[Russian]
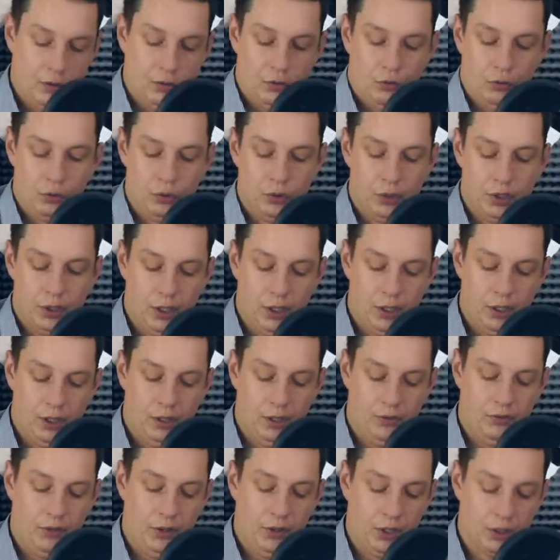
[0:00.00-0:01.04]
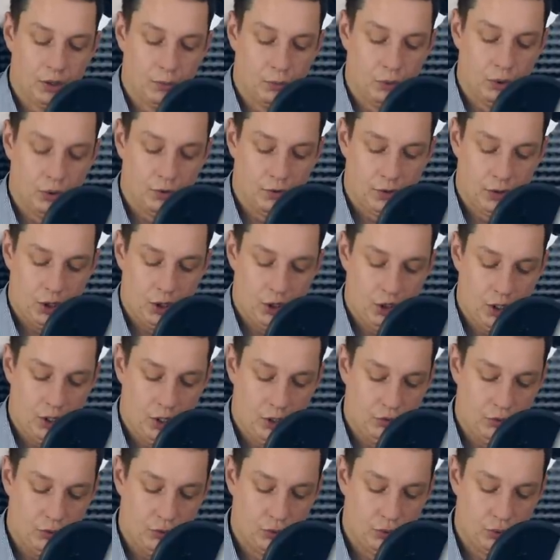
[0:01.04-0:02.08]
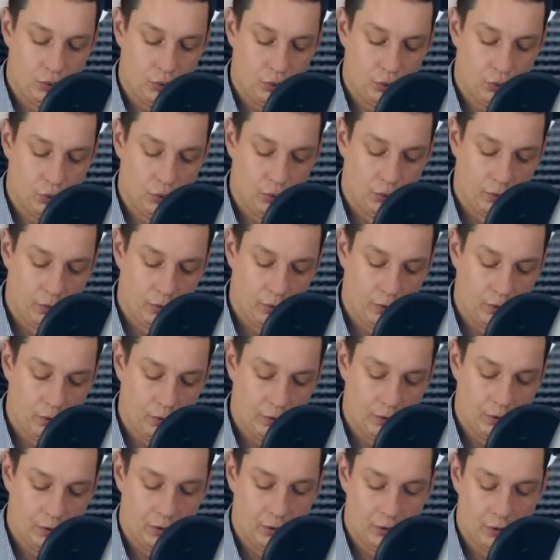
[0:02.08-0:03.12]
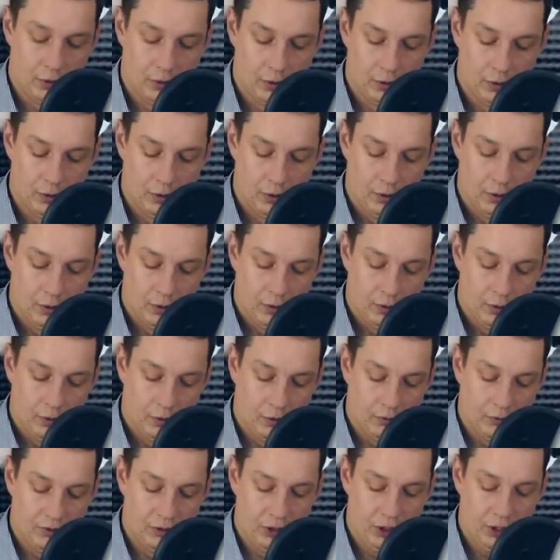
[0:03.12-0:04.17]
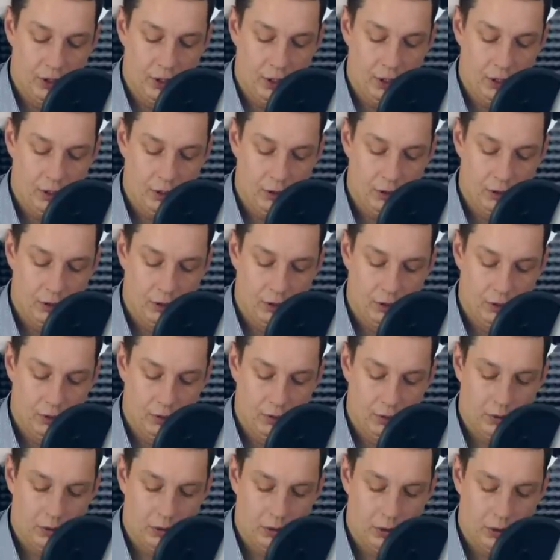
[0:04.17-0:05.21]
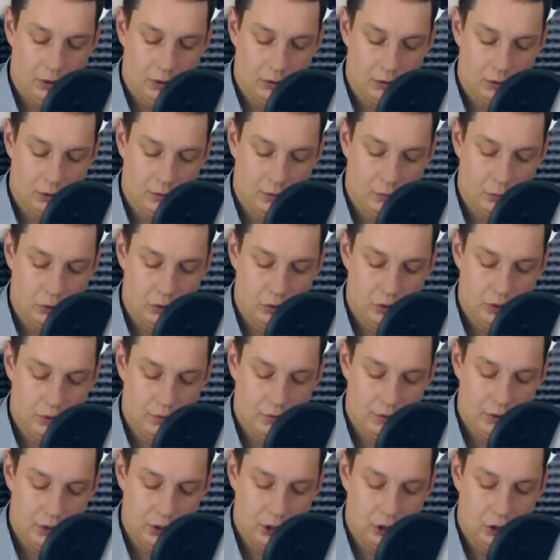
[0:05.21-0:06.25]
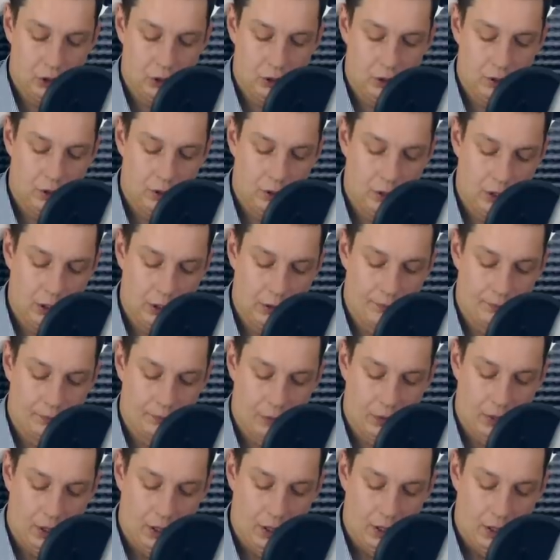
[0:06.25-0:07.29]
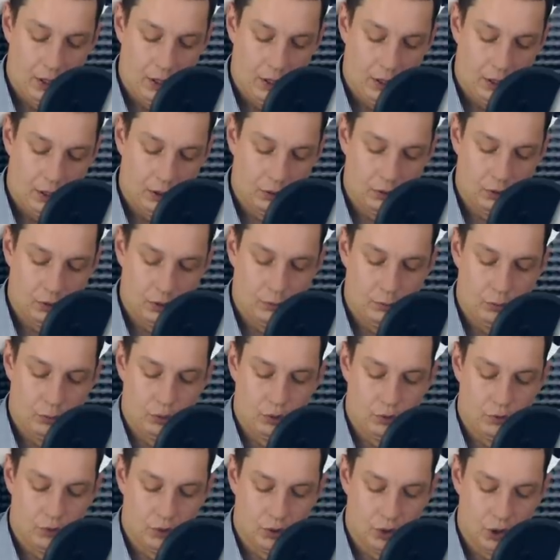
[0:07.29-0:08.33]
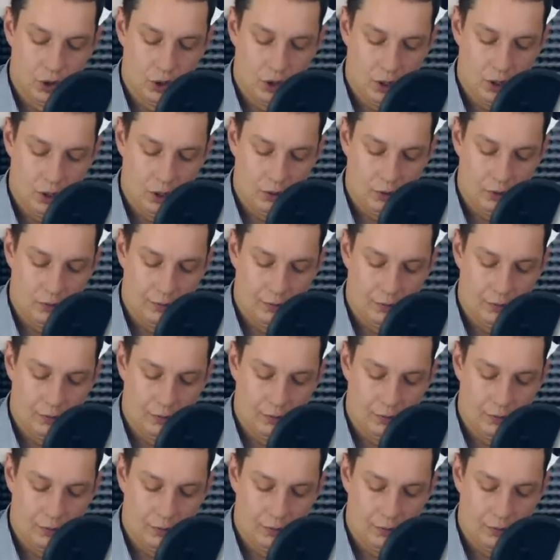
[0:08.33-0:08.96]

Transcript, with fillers: Функция fx будет возвращать функцию fy, которая будет зависеть от y, которая будет возвращать